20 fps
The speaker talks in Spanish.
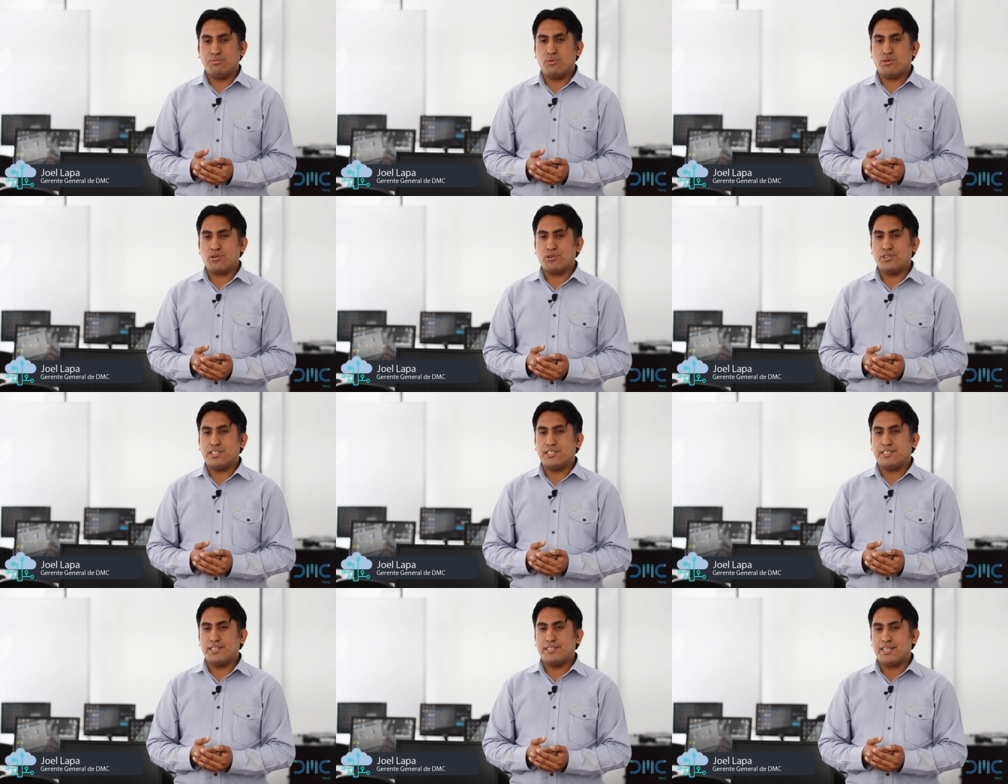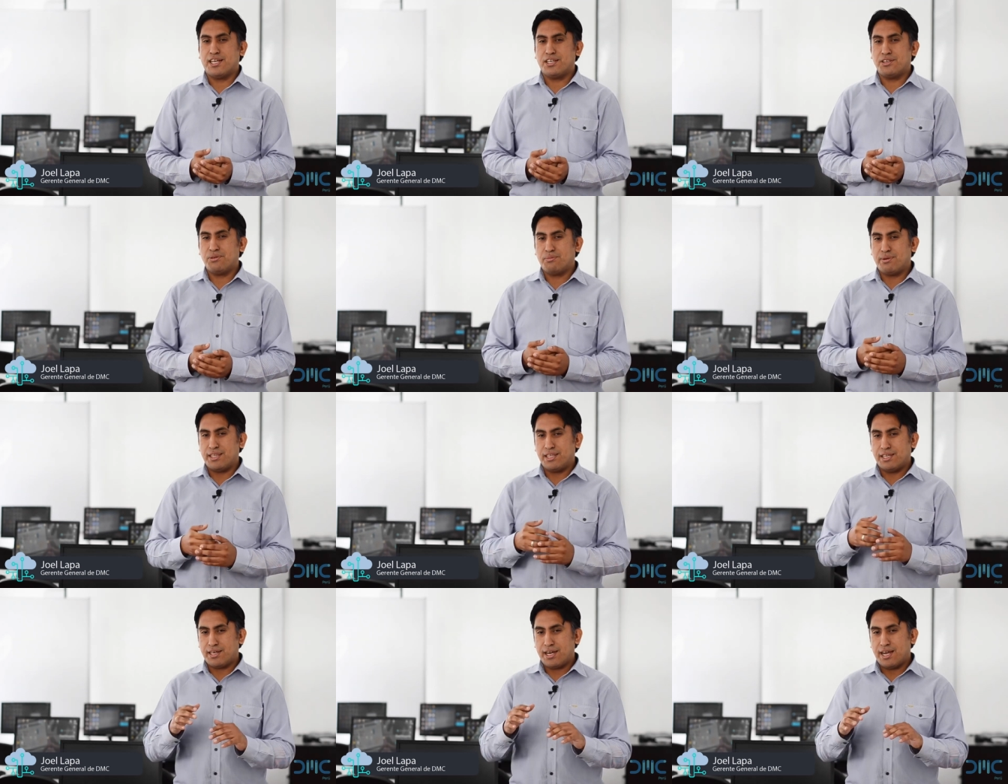un poco necesario
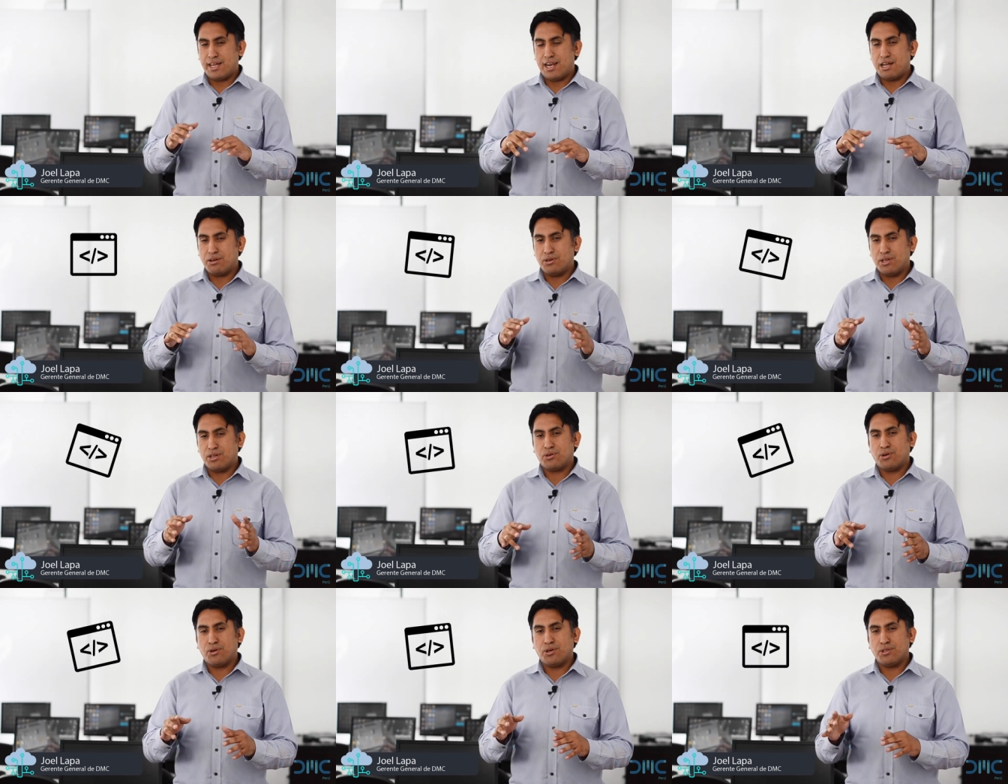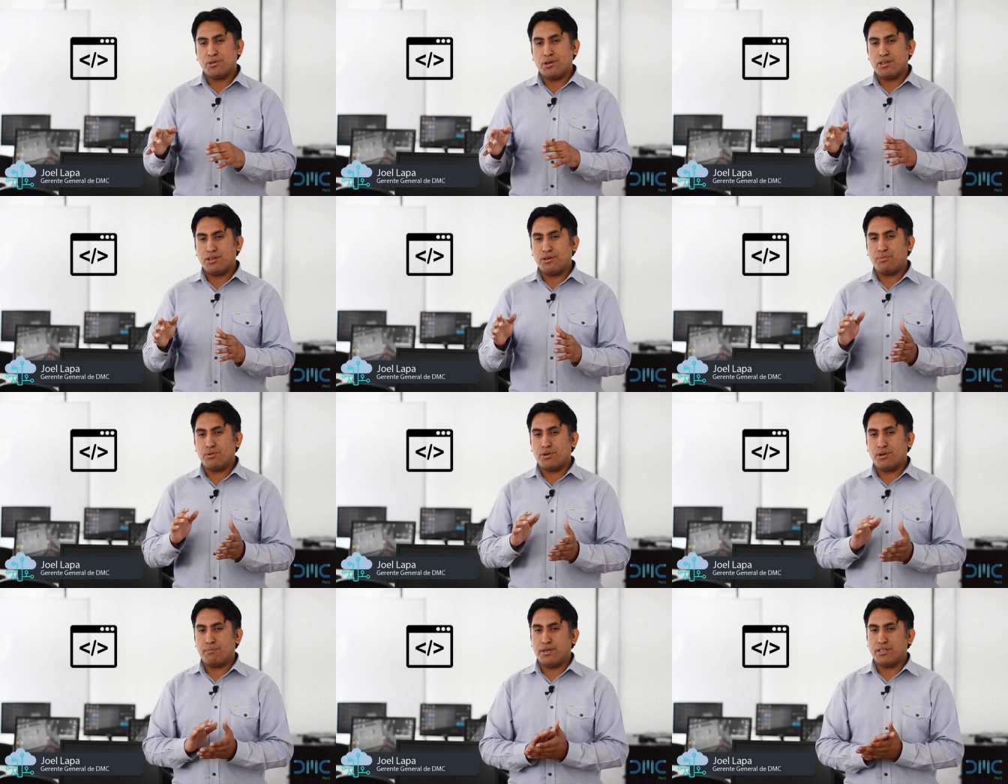manejar algo de código, algo
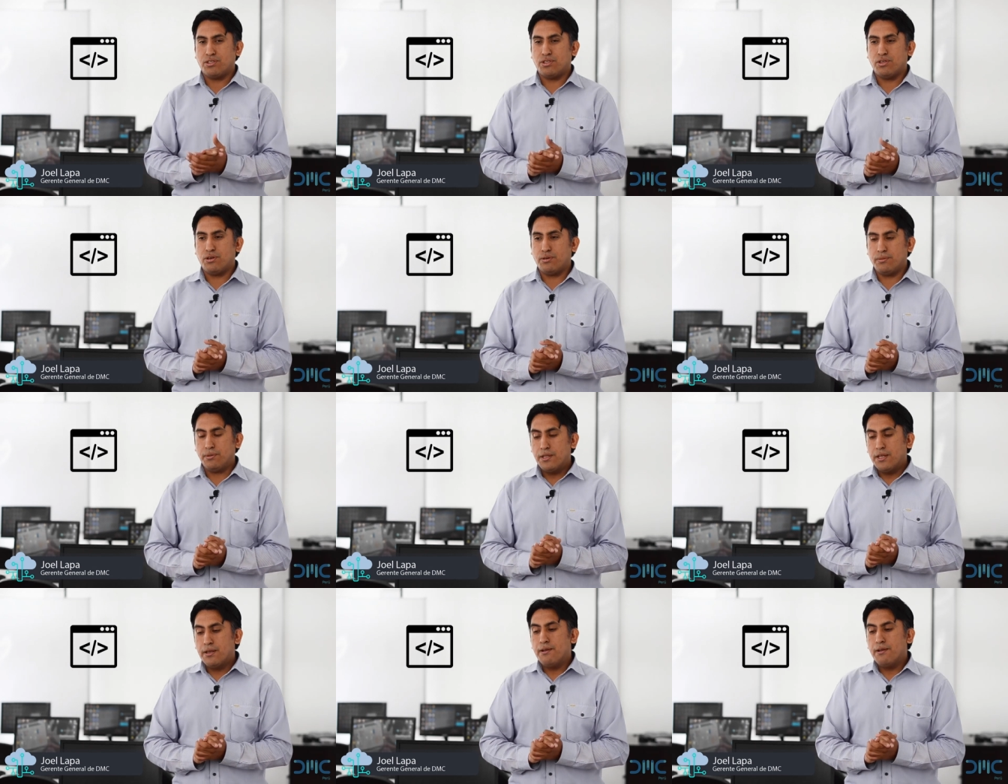de programación,